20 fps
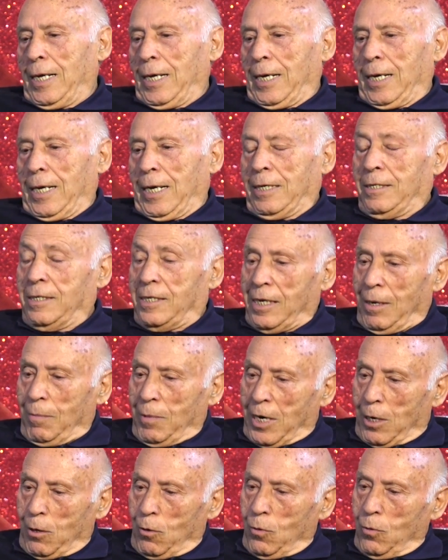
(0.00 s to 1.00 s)
E
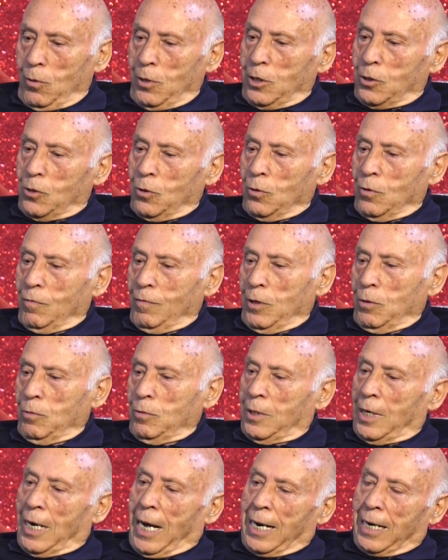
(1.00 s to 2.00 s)
insieme a lui sono
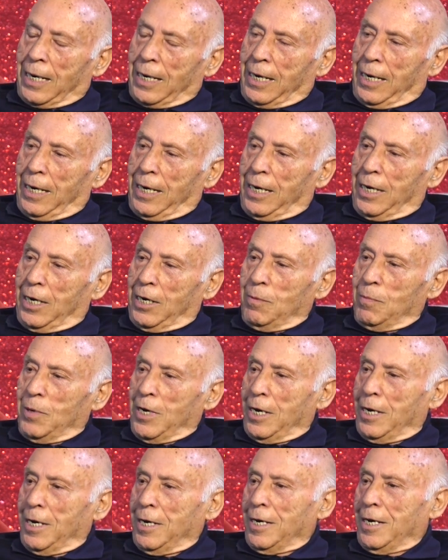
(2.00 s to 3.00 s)
venuti anche i
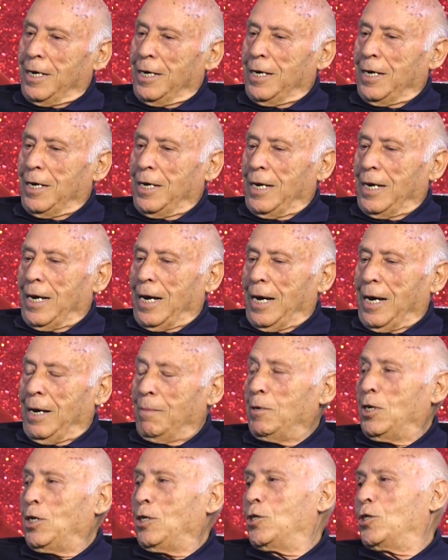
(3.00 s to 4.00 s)
miei
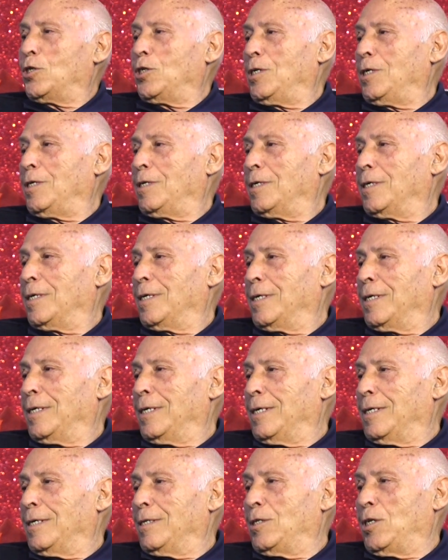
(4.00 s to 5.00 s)
amici
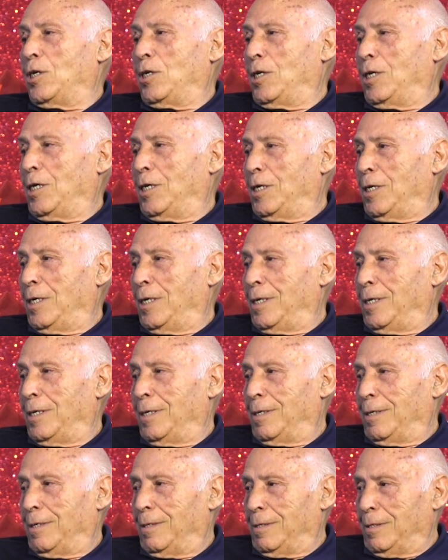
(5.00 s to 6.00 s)
di,
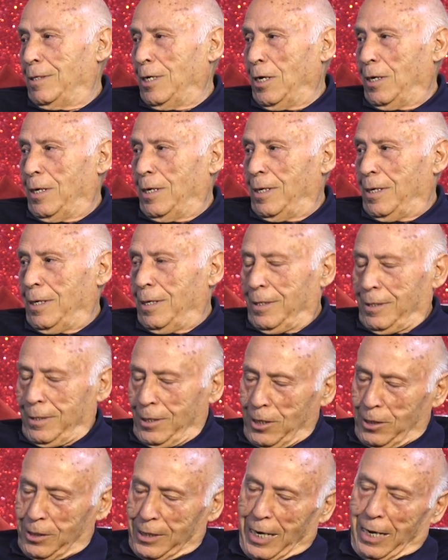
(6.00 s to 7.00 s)
di sempre, de,
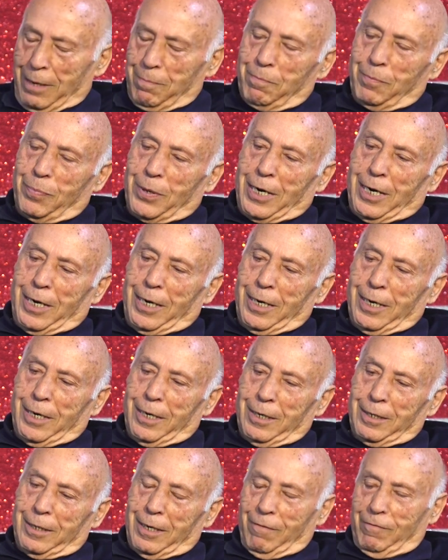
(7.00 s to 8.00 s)
di sempre
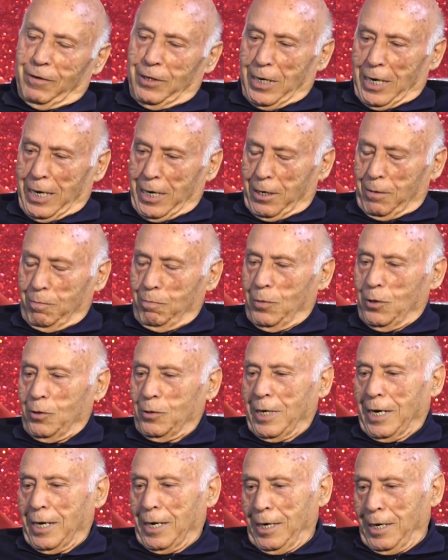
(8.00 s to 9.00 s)
da Viterbo,
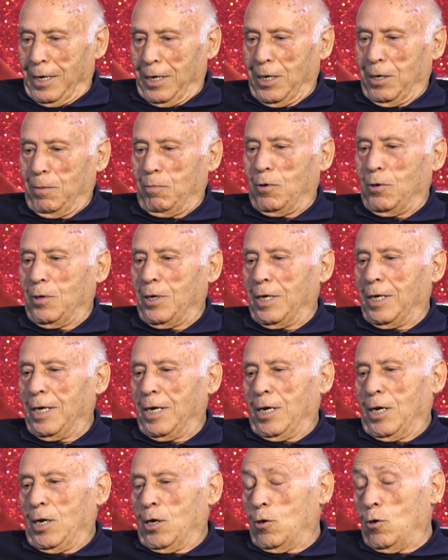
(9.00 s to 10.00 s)
da Gallipoli,
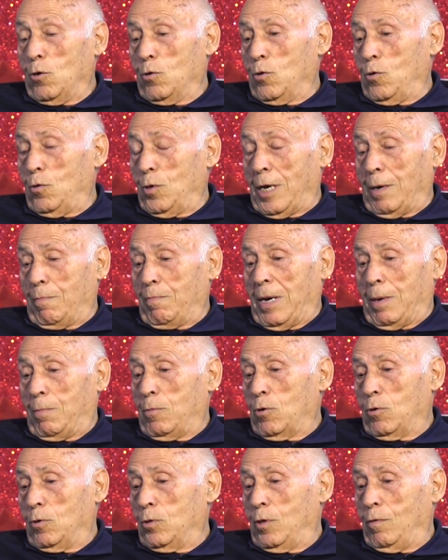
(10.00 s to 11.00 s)
con cui
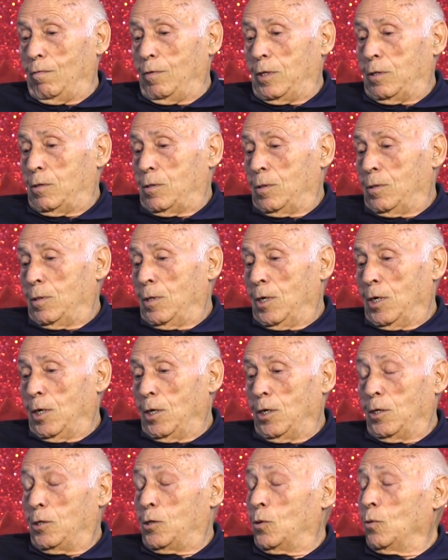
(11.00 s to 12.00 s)
abbiamo condiviso
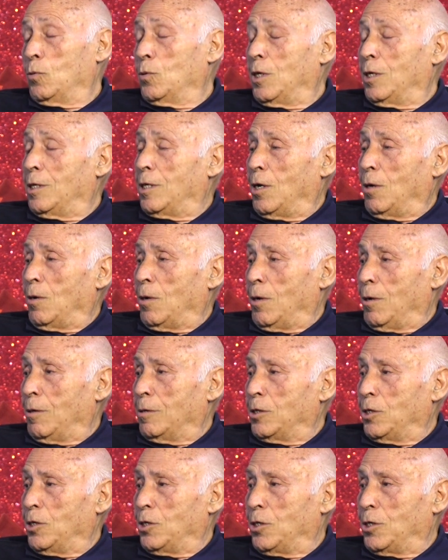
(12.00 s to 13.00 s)
gli studi
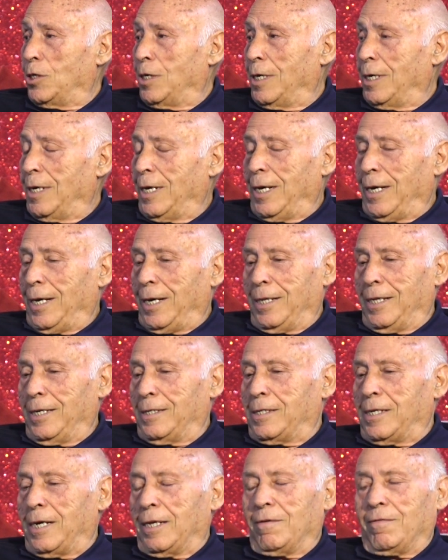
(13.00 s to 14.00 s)
teologici ed è
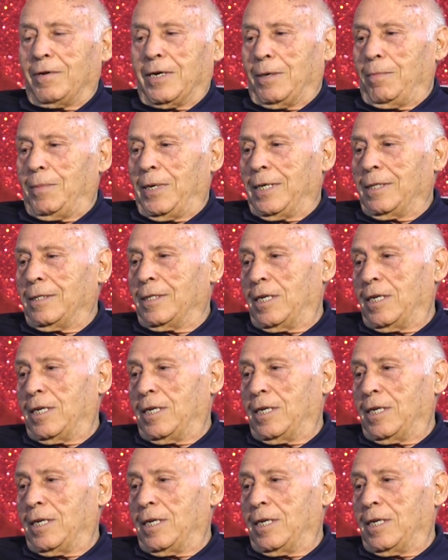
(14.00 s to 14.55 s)
stato veramente